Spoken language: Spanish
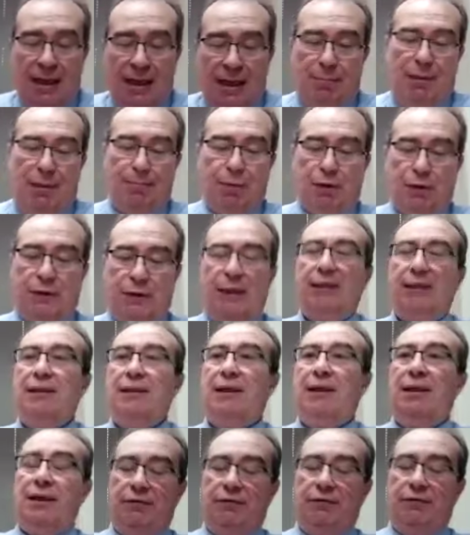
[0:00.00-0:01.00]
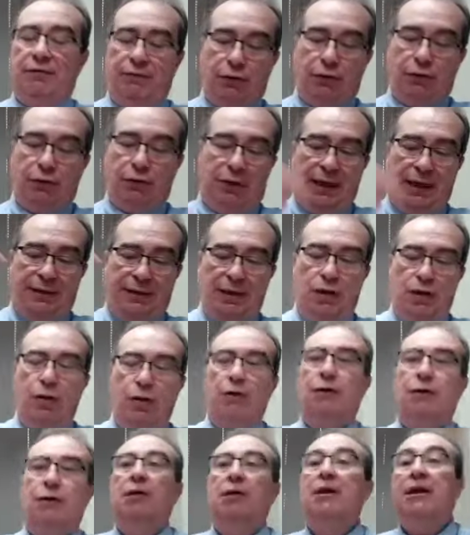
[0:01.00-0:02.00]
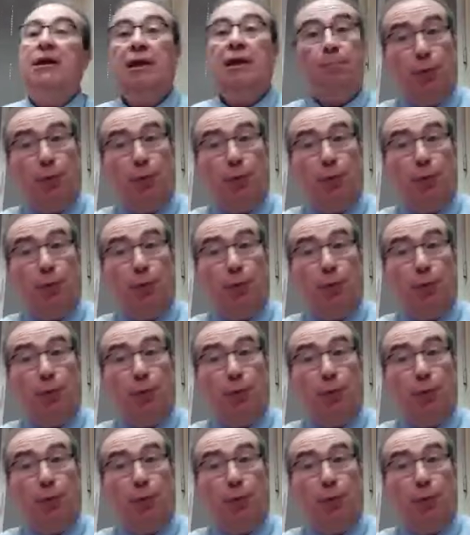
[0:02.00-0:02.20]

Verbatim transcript: armas portátiles, fortificación